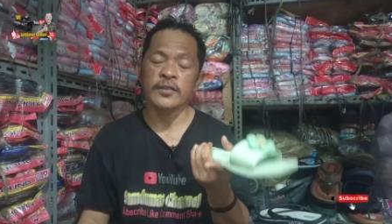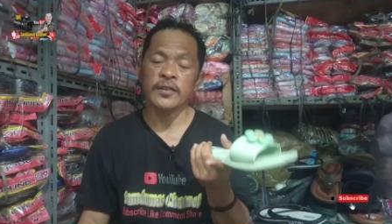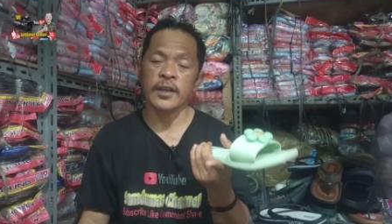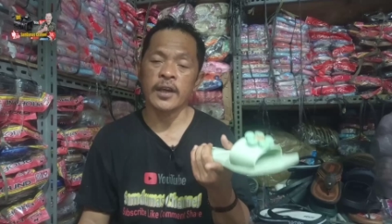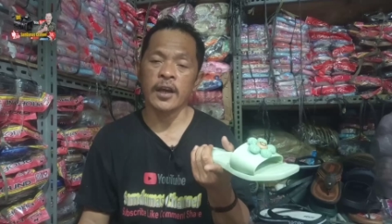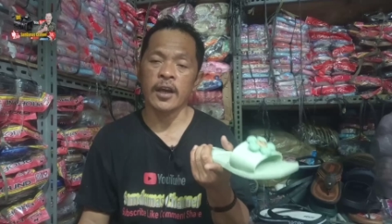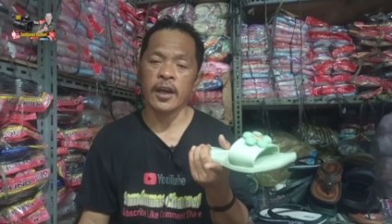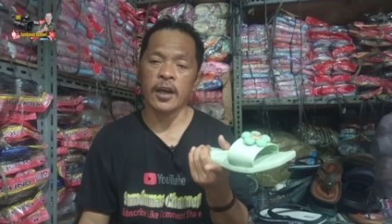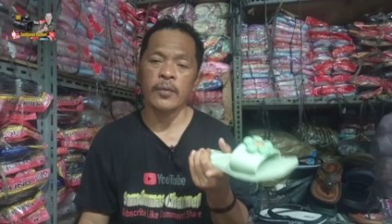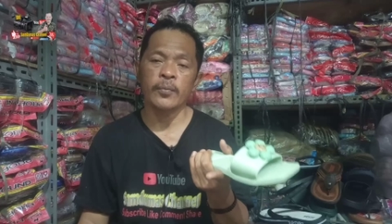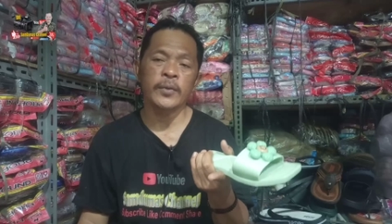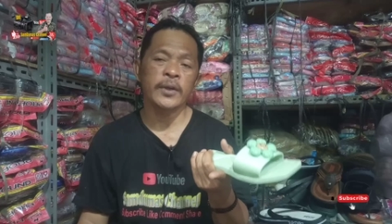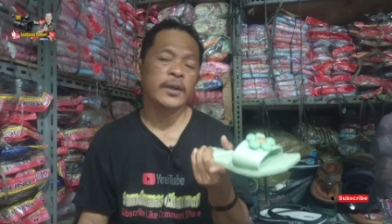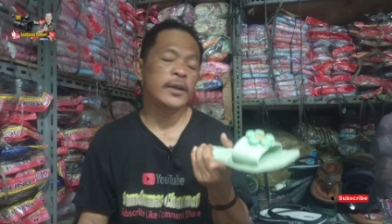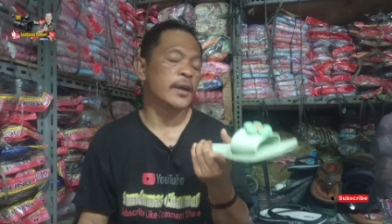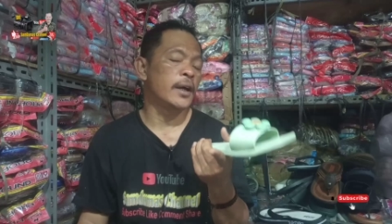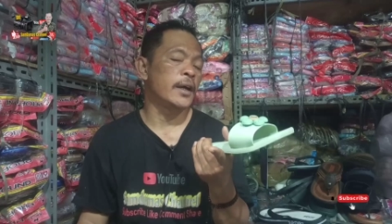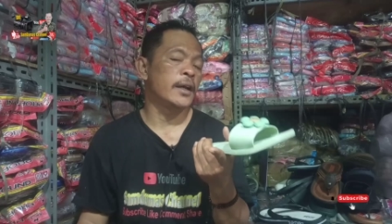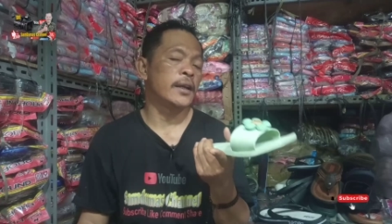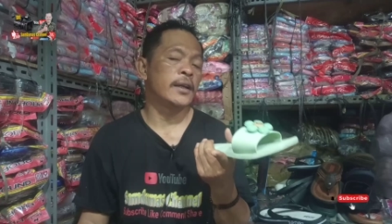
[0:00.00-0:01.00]
setia
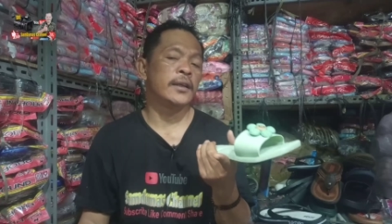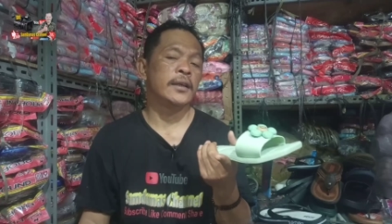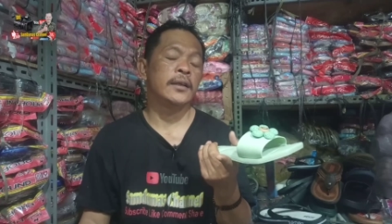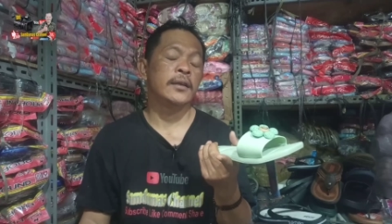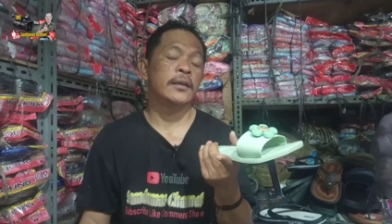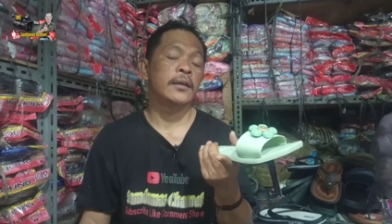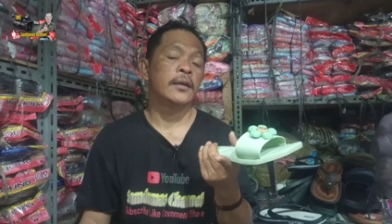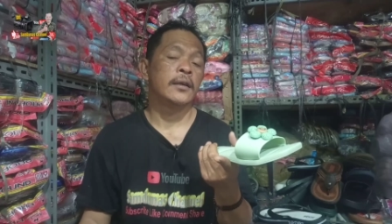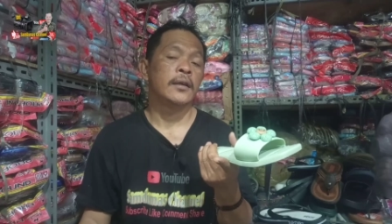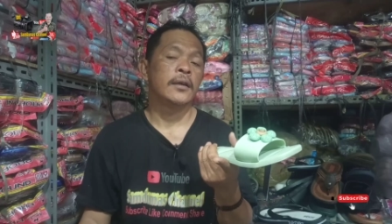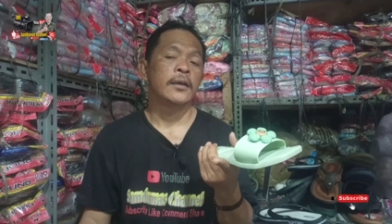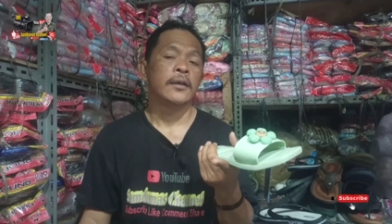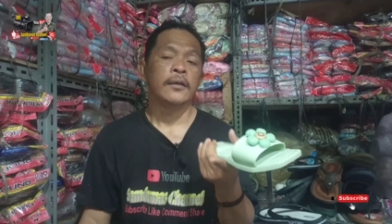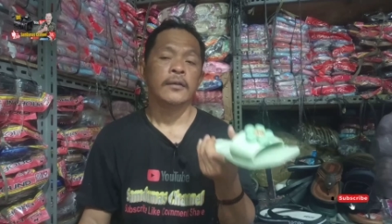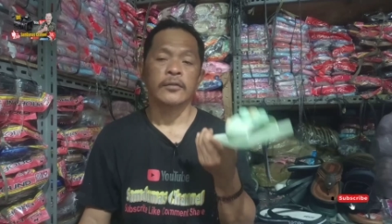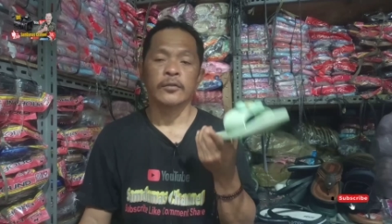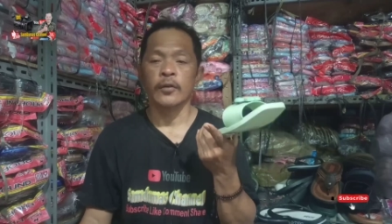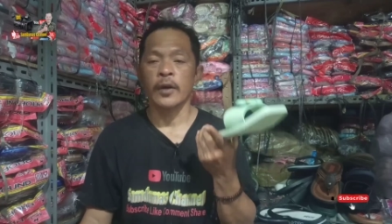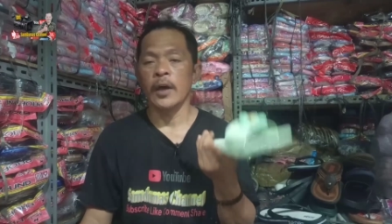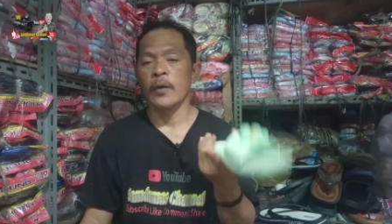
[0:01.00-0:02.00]
kami dari
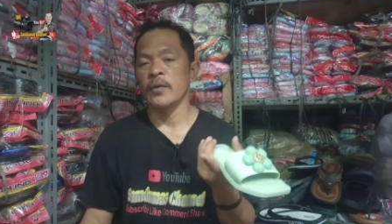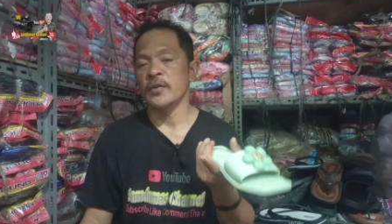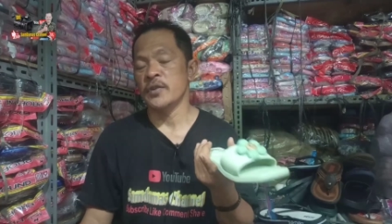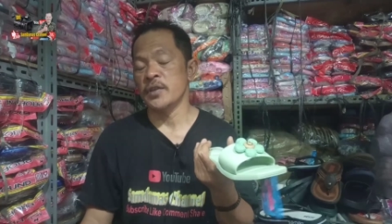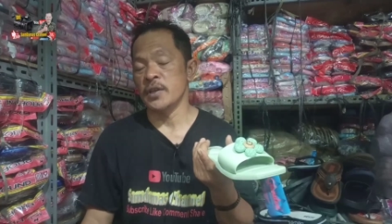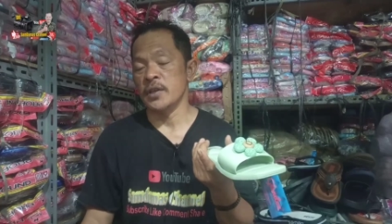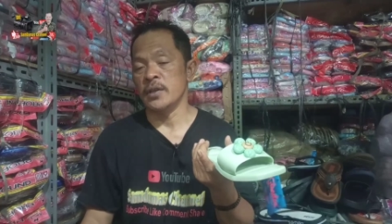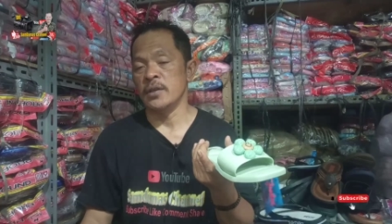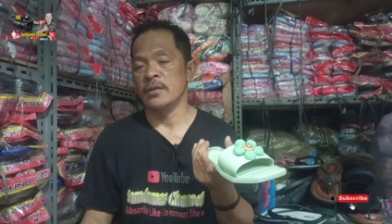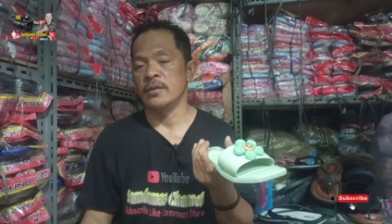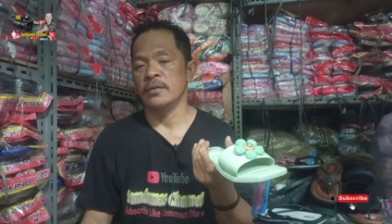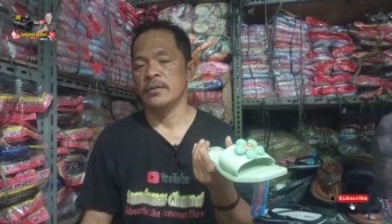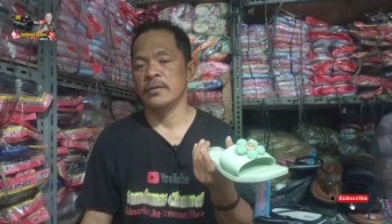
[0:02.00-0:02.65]
Sulawesi.